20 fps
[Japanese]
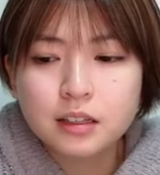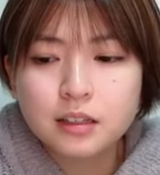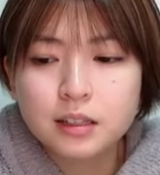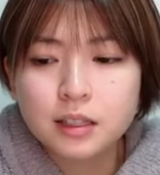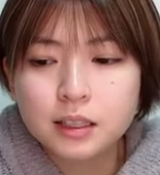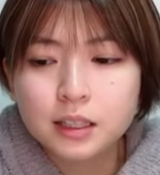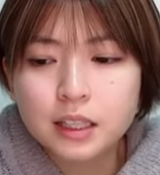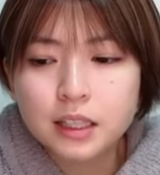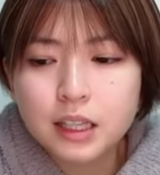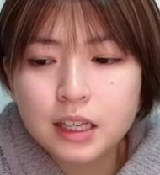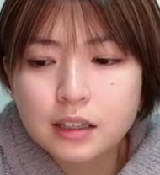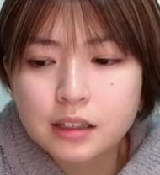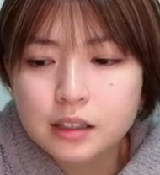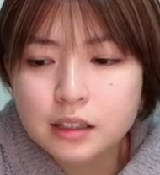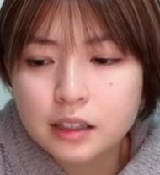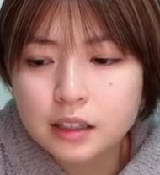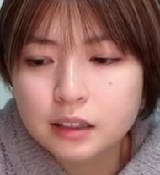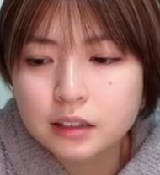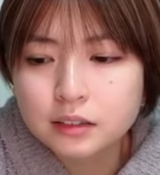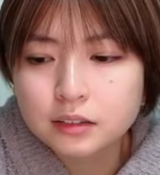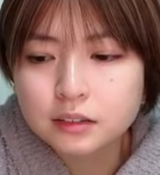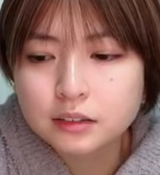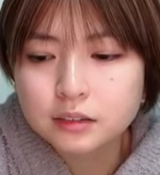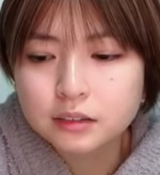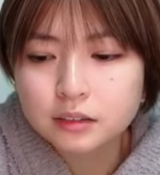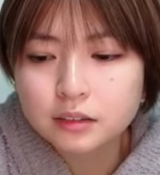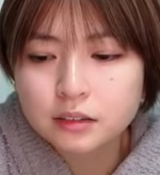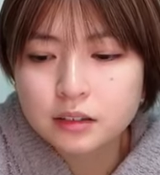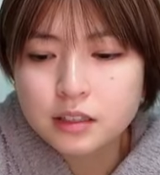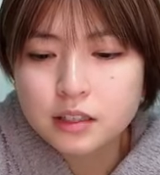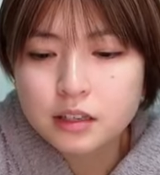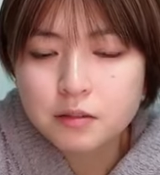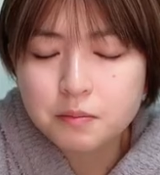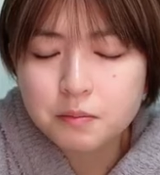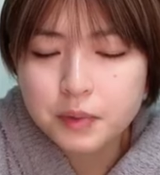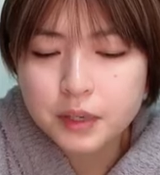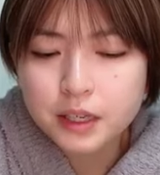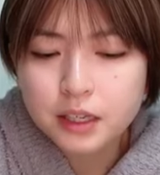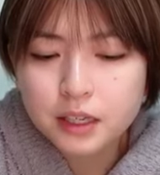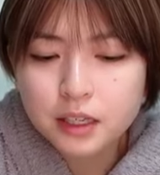7年間先
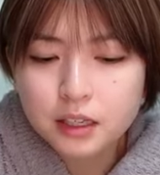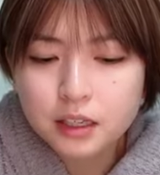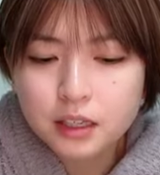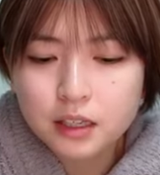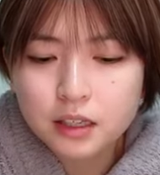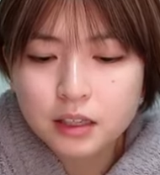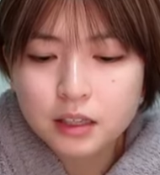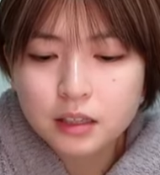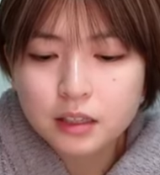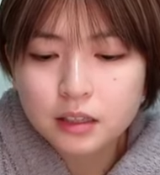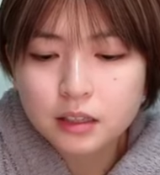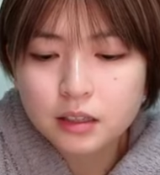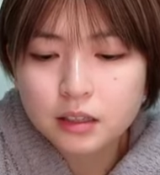輩